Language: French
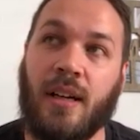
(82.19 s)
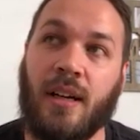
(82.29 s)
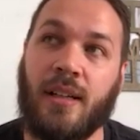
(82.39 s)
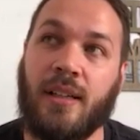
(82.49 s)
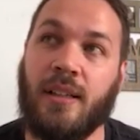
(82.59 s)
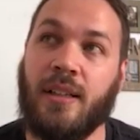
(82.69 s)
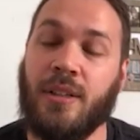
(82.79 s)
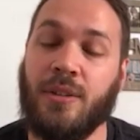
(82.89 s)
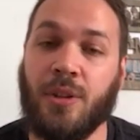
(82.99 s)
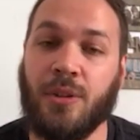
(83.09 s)
euh,
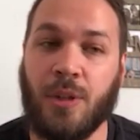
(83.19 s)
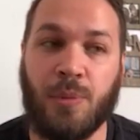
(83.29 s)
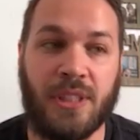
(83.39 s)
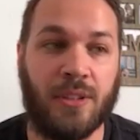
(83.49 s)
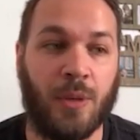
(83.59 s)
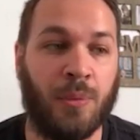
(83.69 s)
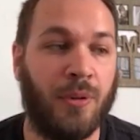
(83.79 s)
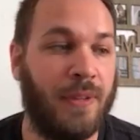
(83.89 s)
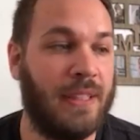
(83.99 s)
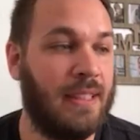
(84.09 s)
notre, petit temps
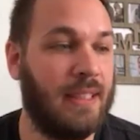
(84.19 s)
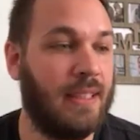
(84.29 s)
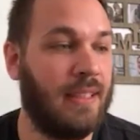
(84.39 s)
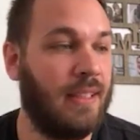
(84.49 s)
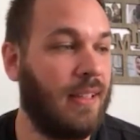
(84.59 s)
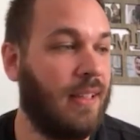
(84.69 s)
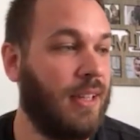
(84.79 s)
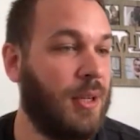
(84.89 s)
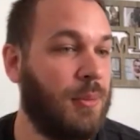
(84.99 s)
prophétique euh,